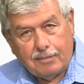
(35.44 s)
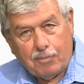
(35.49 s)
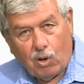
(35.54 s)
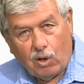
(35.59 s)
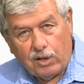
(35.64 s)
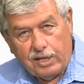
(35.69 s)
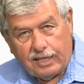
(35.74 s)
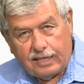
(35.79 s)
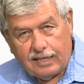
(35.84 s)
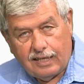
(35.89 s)

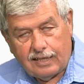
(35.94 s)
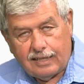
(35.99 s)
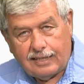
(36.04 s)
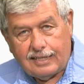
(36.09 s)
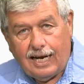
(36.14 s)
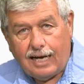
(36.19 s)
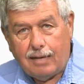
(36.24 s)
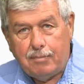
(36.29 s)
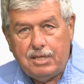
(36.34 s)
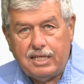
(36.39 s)
Monica.
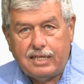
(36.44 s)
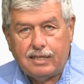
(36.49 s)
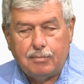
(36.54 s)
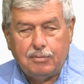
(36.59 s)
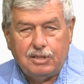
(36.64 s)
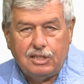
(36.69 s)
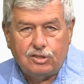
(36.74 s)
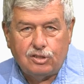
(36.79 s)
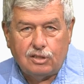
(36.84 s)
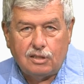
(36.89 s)
Cari amiche e
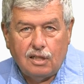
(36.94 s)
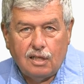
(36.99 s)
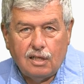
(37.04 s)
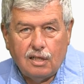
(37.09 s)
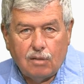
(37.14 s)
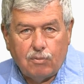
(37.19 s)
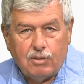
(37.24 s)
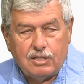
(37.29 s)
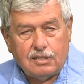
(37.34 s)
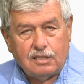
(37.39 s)
amici,
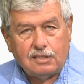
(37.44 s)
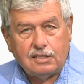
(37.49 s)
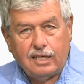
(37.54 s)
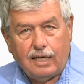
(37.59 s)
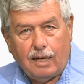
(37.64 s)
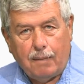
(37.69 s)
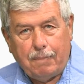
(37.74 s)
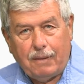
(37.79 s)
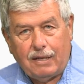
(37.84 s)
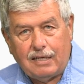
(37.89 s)
questa sera
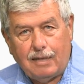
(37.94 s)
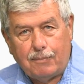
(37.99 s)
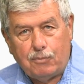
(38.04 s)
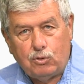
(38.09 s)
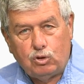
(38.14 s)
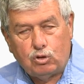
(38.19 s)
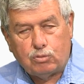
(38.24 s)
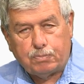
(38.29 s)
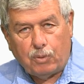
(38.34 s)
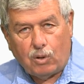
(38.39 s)
parliamo di
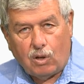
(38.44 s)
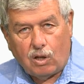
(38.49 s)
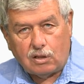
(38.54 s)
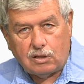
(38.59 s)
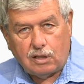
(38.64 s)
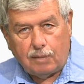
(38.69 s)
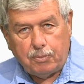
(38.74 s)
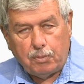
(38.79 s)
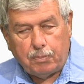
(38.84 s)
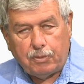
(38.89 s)
sport e
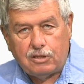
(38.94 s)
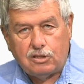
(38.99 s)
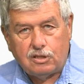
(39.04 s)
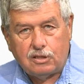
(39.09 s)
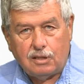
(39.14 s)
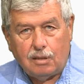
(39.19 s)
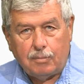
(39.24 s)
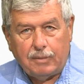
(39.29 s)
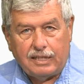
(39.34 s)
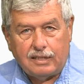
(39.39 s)
più
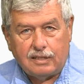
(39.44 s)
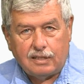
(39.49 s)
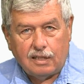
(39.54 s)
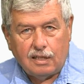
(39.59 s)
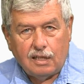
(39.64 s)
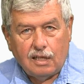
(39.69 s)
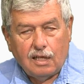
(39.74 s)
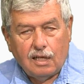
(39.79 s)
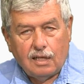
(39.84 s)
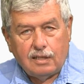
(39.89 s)
precisamente
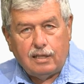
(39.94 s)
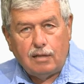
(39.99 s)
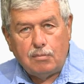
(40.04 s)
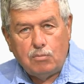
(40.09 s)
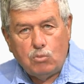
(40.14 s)
del